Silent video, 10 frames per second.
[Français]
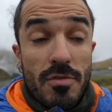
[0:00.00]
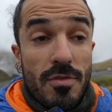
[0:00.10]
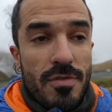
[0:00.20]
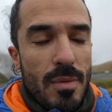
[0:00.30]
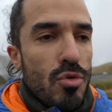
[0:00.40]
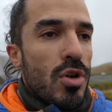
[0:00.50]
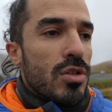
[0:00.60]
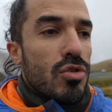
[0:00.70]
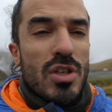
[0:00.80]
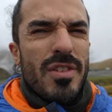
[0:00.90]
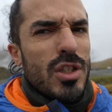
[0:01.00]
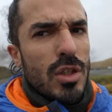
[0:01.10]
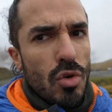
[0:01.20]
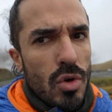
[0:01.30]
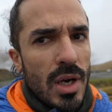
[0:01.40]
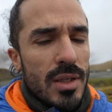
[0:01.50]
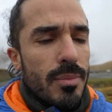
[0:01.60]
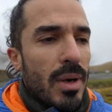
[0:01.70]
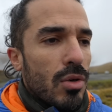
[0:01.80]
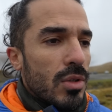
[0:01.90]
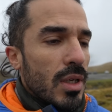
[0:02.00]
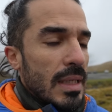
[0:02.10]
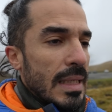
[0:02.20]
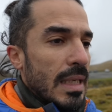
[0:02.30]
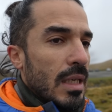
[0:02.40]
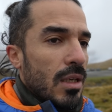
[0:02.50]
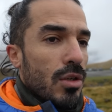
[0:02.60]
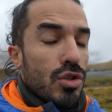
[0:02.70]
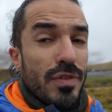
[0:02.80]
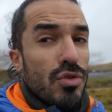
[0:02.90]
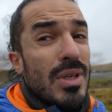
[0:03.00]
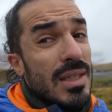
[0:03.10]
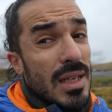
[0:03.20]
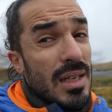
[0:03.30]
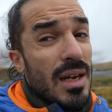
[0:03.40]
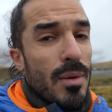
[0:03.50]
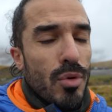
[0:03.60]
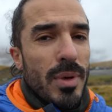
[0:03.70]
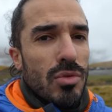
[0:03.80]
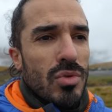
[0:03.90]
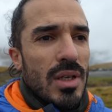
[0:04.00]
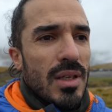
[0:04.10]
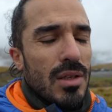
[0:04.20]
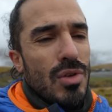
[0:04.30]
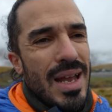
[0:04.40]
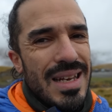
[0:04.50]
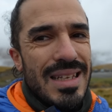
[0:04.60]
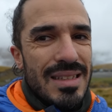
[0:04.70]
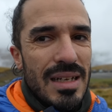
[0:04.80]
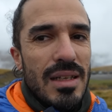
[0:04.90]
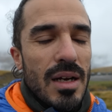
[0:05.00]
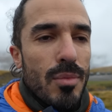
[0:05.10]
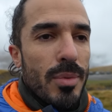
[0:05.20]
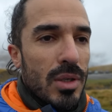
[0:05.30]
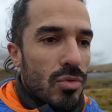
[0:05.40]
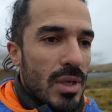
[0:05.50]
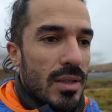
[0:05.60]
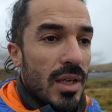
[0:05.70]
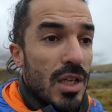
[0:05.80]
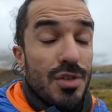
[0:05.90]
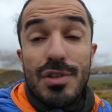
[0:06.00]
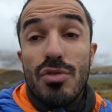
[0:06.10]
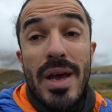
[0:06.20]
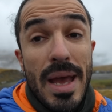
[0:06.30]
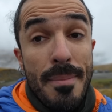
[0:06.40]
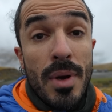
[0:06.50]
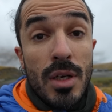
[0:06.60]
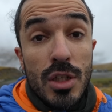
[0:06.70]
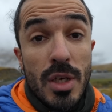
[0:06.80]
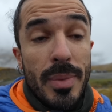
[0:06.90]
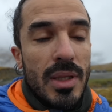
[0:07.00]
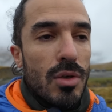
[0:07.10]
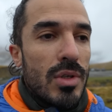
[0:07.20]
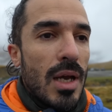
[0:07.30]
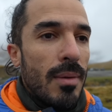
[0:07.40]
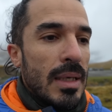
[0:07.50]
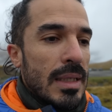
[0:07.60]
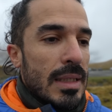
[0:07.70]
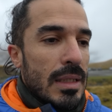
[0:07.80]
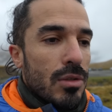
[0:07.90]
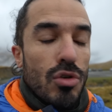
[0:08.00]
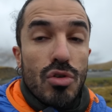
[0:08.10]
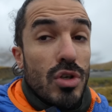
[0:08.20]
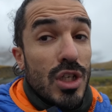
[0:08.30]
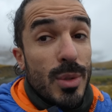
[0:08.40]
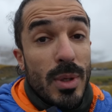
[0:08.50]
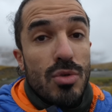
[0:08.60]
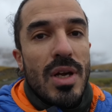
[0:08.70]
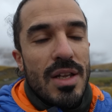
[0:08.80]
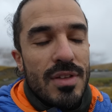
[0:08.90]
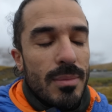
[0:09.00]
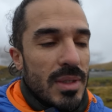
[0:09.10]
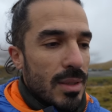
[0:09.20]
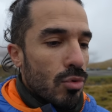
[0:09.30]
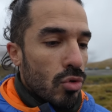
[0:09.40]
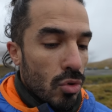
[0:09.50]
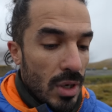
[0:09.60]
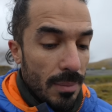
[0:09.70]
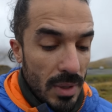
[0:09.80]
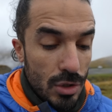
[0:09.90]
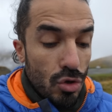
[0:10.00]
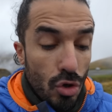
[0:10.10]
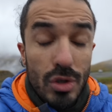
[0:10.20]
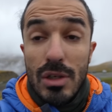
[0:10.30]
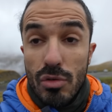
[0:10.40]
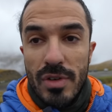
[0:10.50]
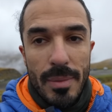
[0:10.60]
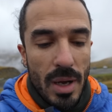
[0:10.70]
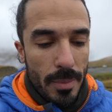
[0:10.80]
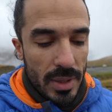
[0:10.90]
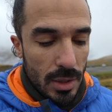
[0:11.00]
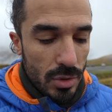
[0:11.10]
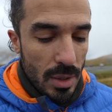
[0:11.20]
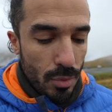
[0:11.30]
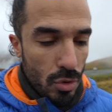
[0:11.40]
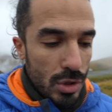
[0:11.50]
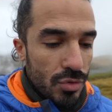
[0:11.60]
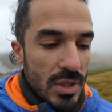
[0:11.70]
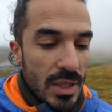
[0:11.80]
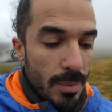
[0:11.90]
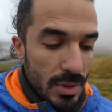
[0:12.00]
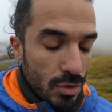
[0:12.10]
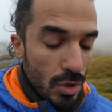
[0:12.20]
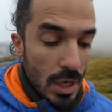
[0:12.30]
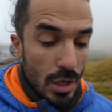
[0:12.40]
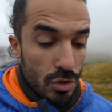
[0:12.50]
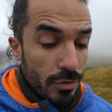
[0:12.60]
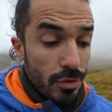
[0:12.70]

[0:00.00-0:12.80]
fabuleuse que j'avais acheté trop grande par contre euh, je fais du XL dans à peu près toutes les tailles LXL dans à peu près toutes les tailles et je fais du M chez Patagonia donc euh, quand j'ai pris du L évidemment c'était beaucoup trop grand et je redécouvre la marque Patagonia pourquoi je vous dis ça parce que son